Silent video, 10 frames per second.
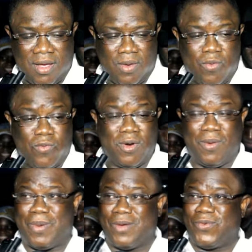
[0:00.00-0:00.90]
Nous ne
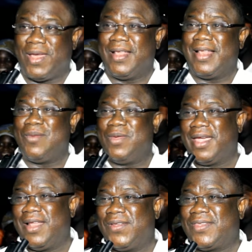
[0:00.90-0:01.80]
voulons pas faire de la
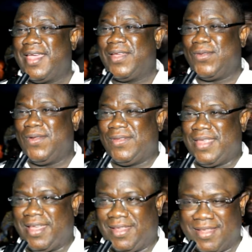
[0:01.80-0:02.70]
mairie le siège de
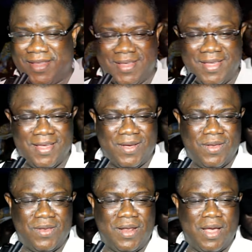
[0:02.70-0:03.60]
l'UTS,
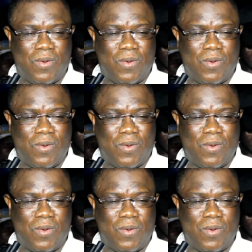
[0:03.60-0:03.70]
ni de la